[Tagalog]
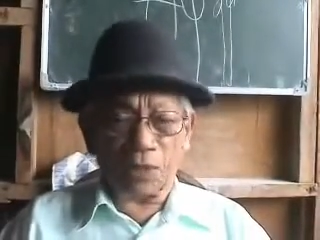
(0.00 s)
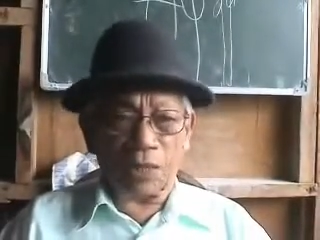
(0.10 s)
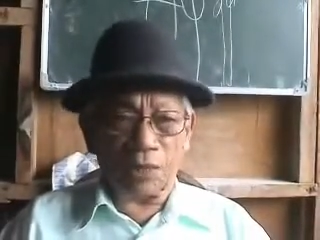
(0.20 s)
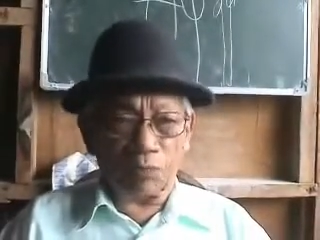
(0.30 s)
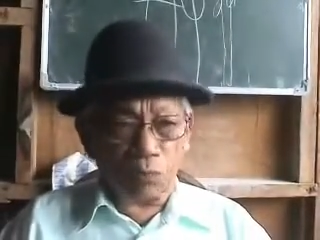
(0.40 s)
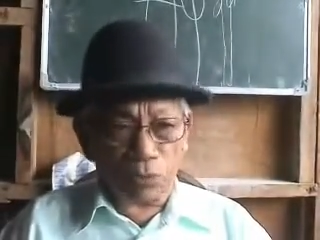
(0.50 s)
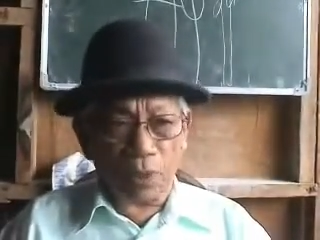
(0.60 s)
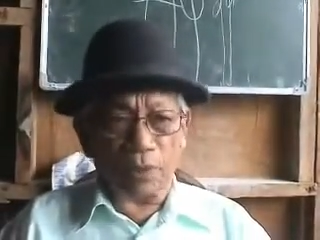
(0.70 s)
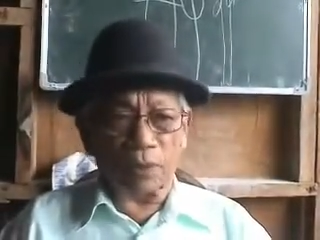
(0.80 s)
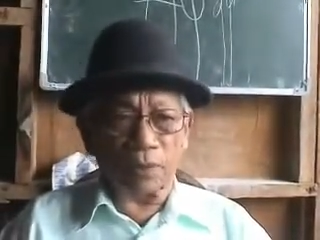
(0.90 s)
kapital sa
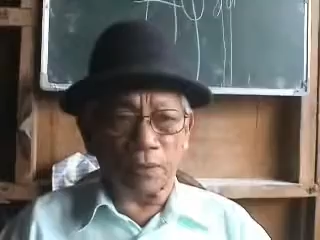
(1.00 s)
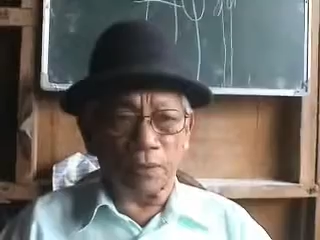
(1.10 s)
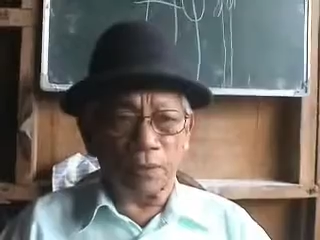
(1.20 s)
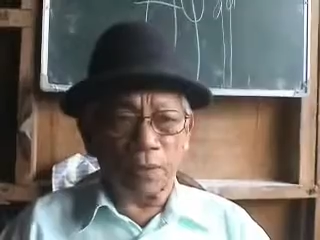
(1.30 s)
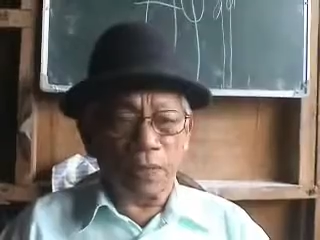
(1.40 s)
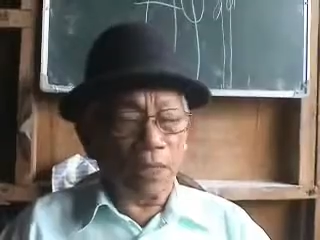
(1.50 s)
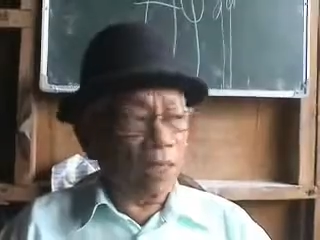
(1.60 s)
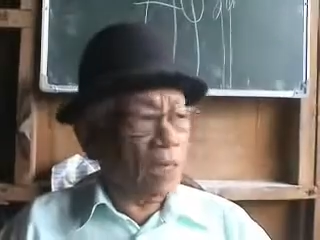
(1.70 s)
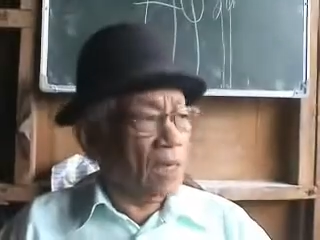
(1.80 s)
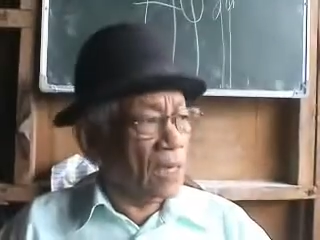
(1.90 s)
kalibutan
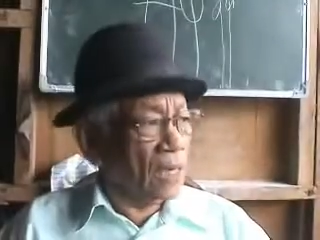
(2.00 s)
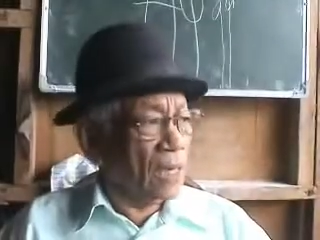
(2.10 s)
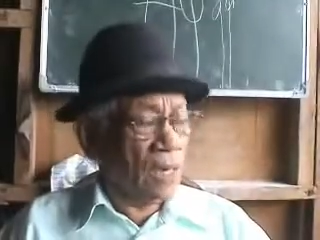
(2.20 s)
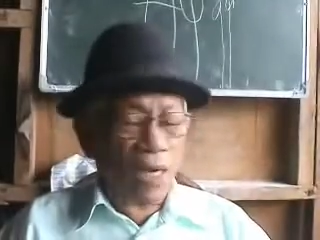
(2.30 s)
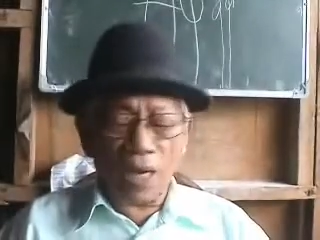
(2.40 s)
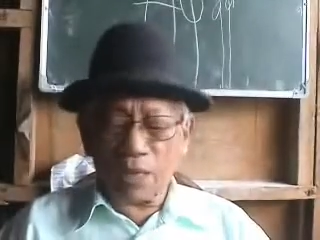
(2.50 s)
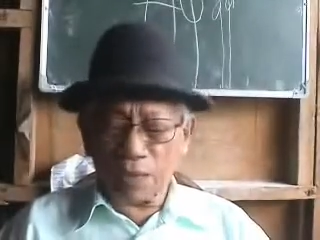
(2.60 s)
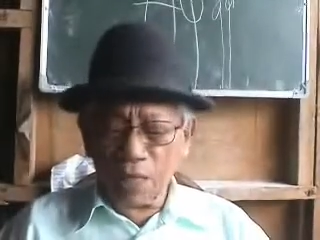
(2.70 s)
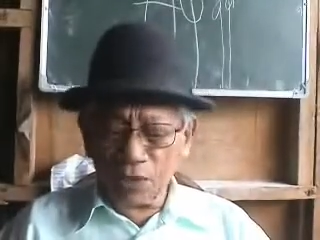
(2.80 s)
nga